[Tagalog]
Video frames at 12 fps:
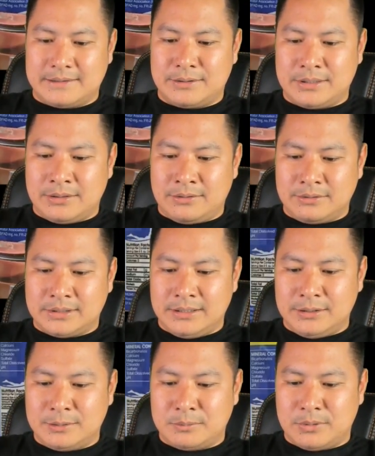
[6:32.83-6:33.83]
Ganun lang ako dali
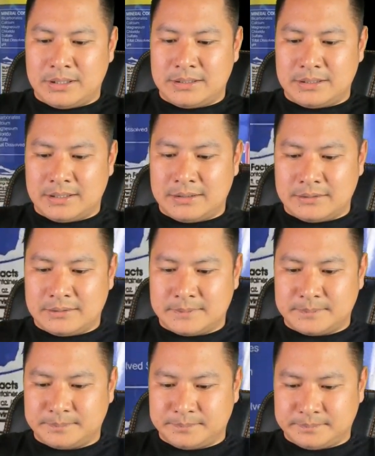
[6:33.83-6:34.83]
gumawa ng ano.
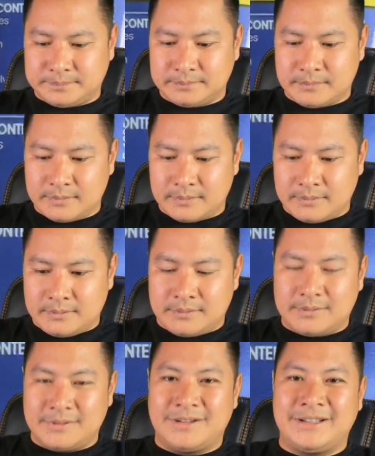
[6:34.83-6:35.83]

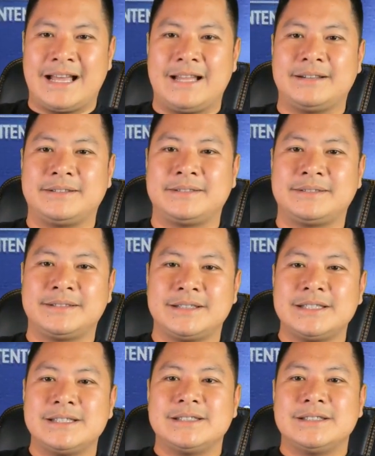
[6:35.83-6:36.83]
O
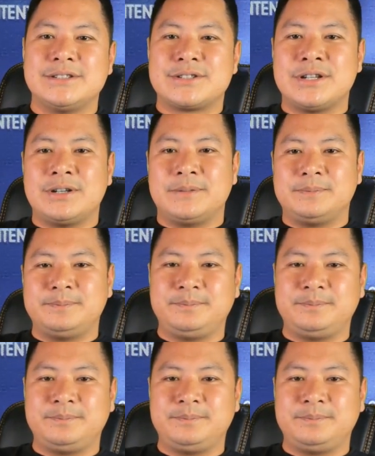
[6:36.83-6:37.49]
So,